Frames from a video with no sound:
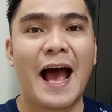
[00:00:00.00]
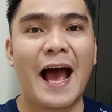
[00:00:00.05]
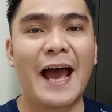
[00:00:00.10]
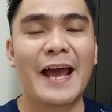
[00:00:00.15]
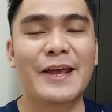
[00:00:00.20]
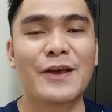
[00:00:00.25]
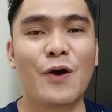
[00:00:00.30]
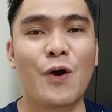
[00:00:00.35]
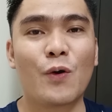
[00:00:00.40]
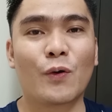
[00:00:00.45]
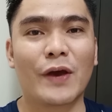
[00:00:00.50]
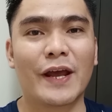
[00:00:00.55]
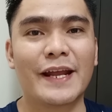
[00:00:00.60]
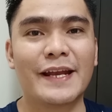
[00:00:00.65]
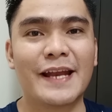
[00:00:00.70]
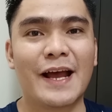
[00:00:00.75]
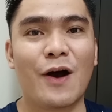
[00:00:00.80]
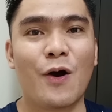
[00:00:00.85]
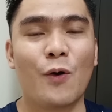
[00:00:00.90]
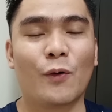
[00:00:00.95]
ay
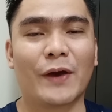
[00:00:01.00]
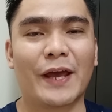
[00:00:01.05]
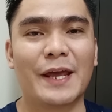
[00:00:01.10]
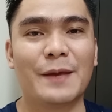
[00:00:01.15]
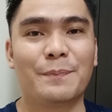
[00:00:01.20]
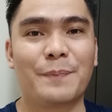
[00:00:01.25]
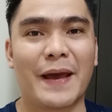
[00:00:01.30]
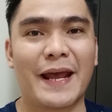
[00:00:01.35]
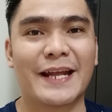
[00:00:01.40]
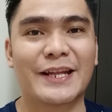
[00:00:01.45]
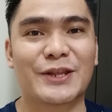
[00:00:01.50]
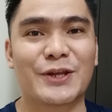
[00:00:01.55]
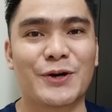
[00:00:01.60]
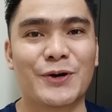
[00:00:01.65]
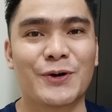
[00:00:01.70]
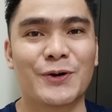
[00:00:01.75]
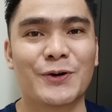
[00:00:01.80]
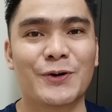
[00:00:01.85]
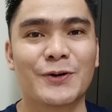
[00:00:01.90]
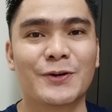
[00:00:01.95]
okay na okay pa
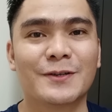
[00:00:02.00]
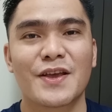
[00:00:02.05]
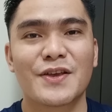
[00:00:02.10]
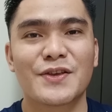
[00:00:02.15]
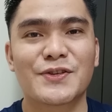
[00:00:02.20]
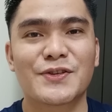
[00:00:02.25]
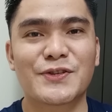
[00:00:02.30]
ito.